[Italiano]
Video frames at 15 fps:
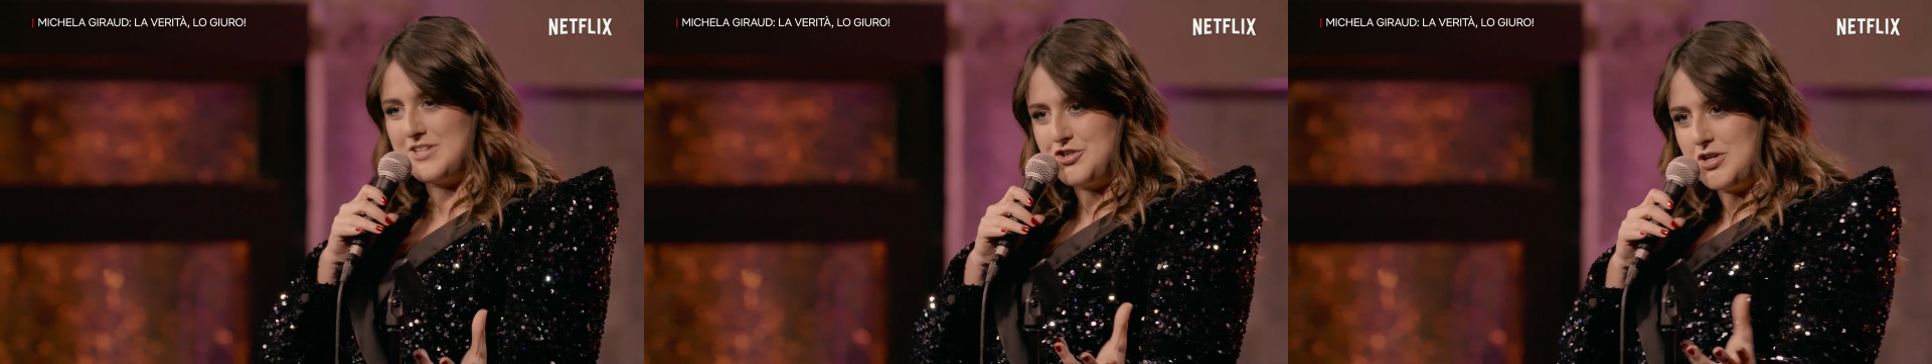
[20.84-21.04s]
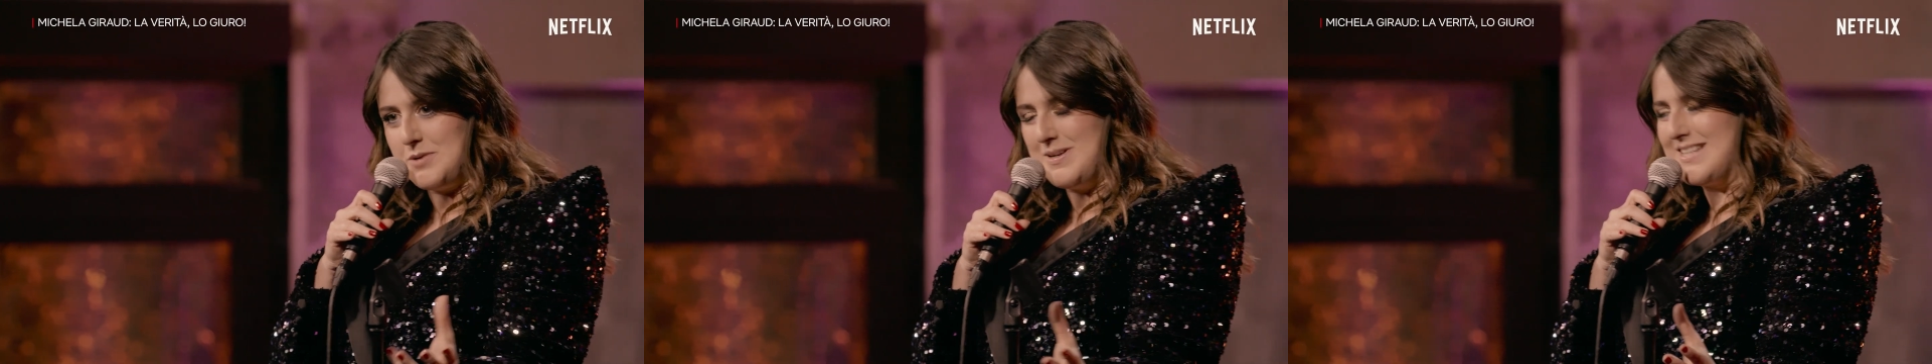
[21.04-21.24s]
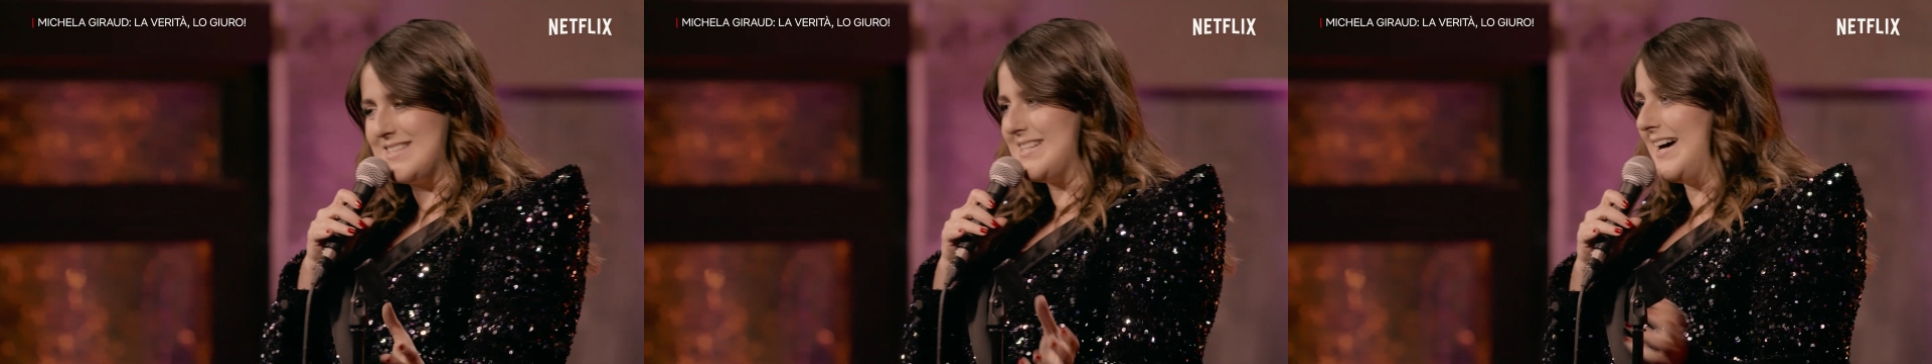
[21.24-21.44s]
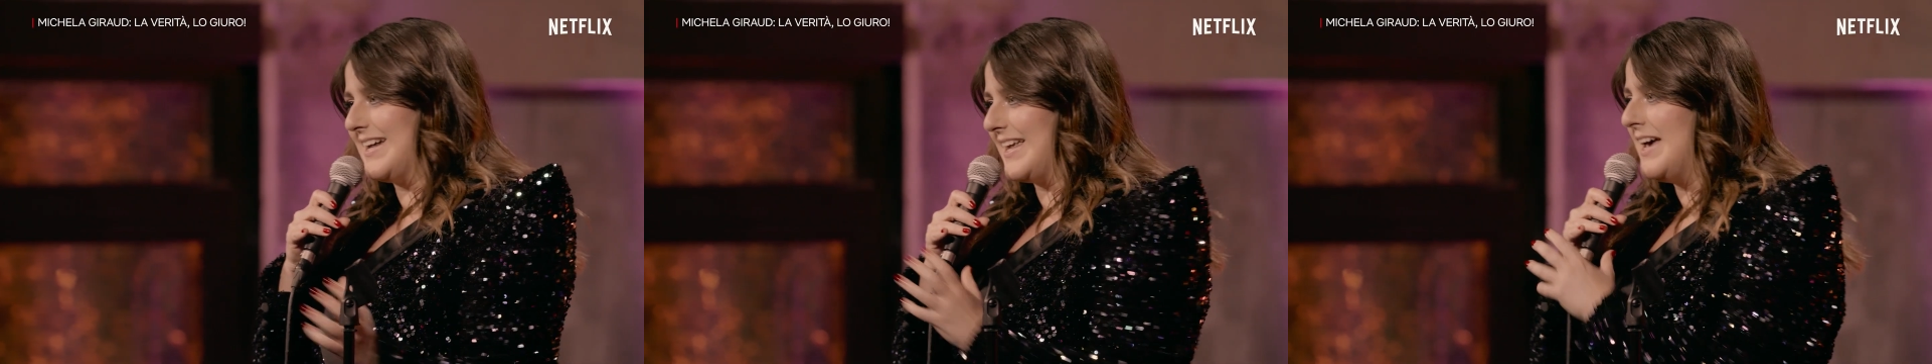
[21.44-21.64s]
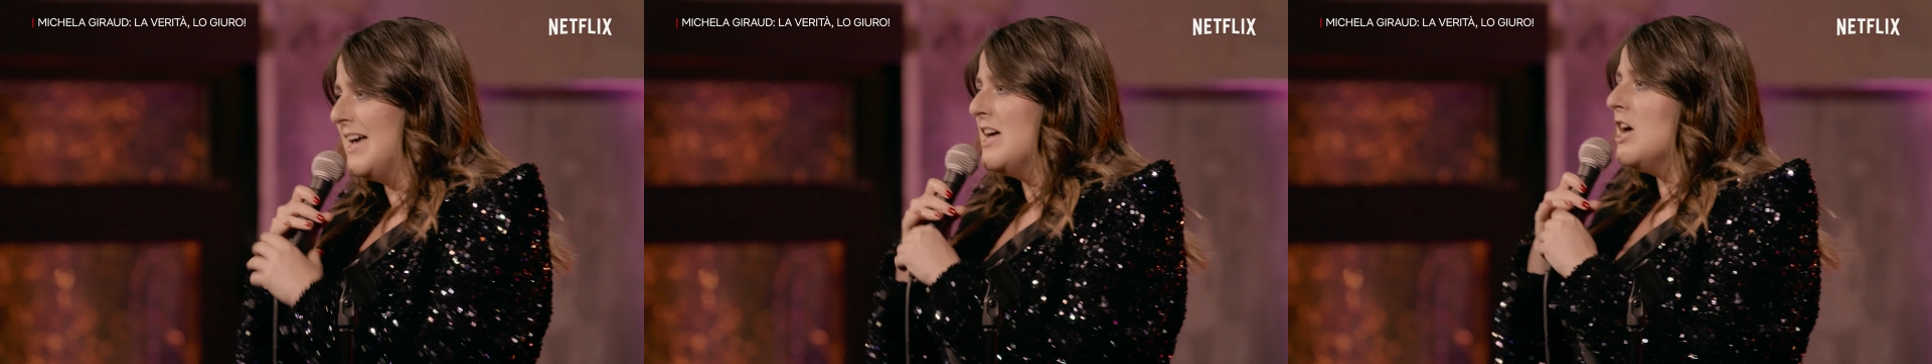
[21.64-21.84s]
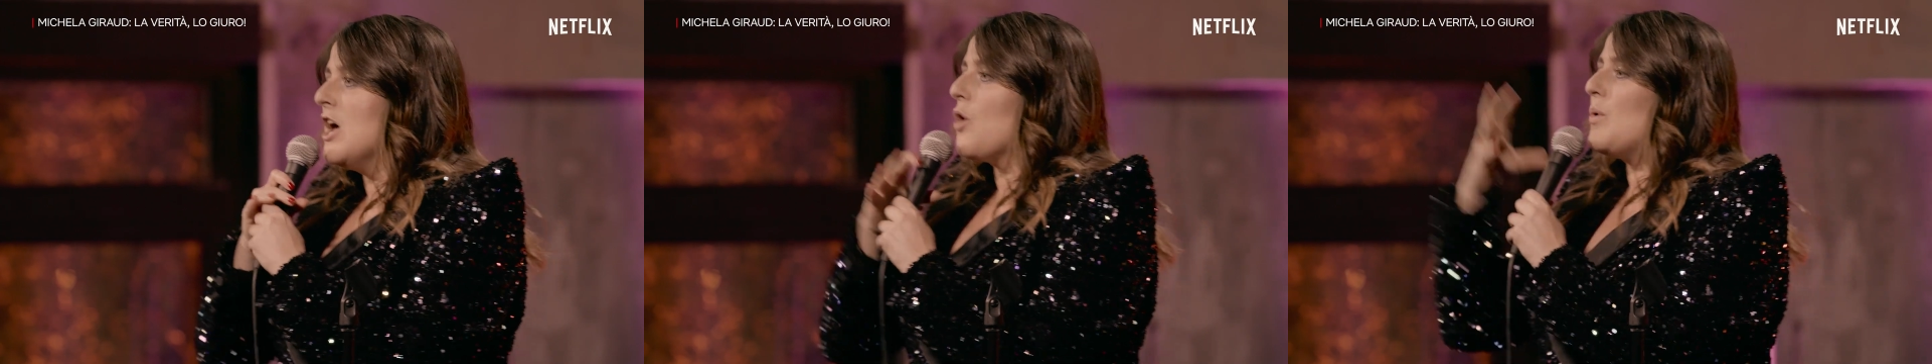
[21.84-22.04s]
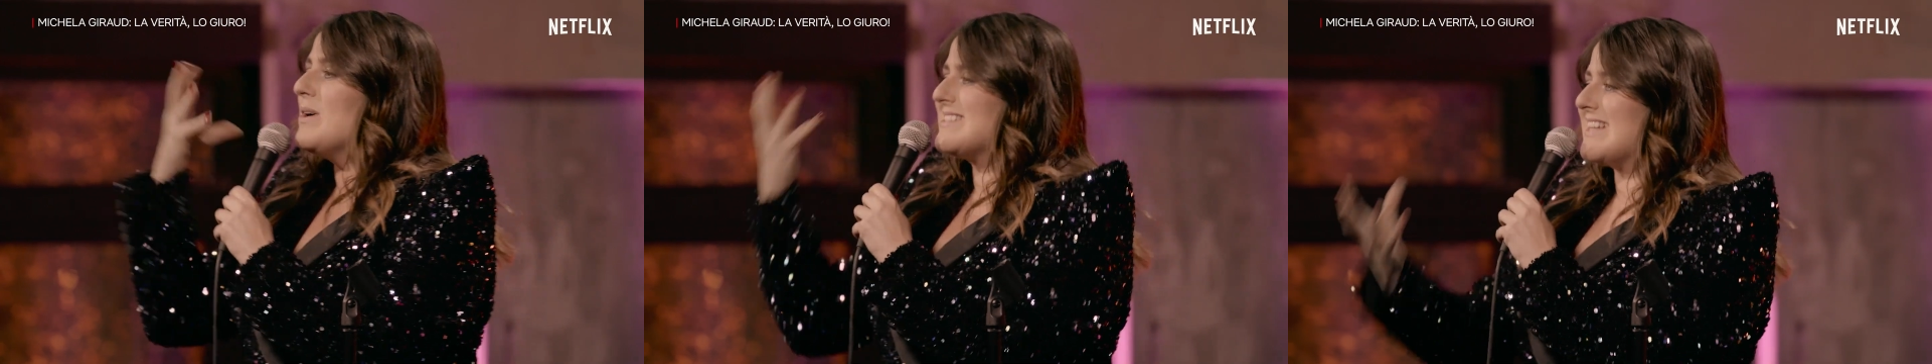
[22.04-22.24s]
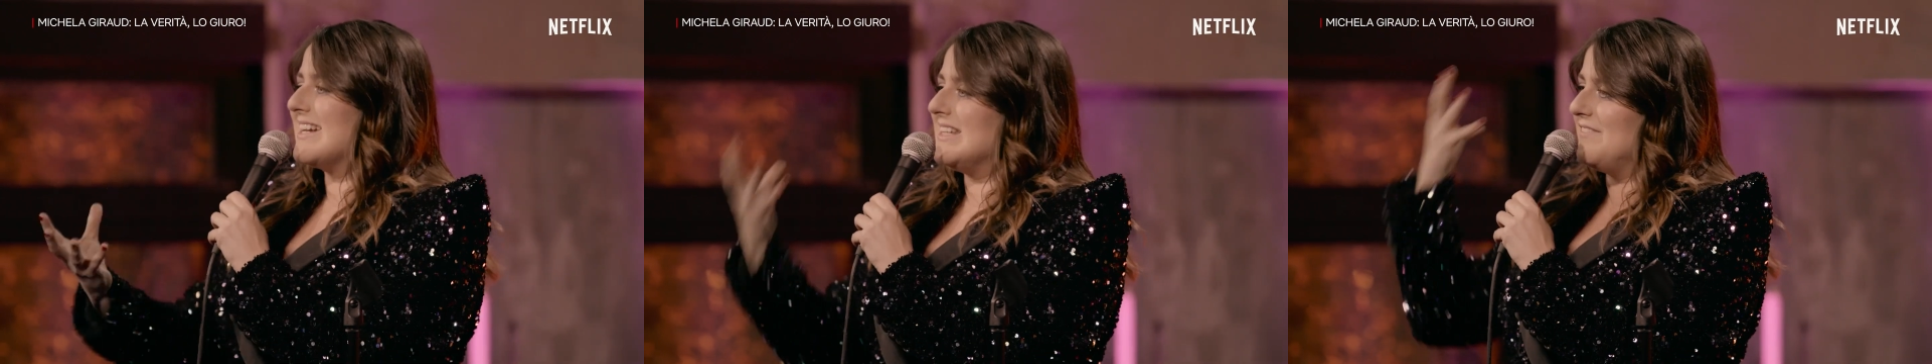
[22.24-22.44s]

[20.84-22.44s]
se ci pensate, questa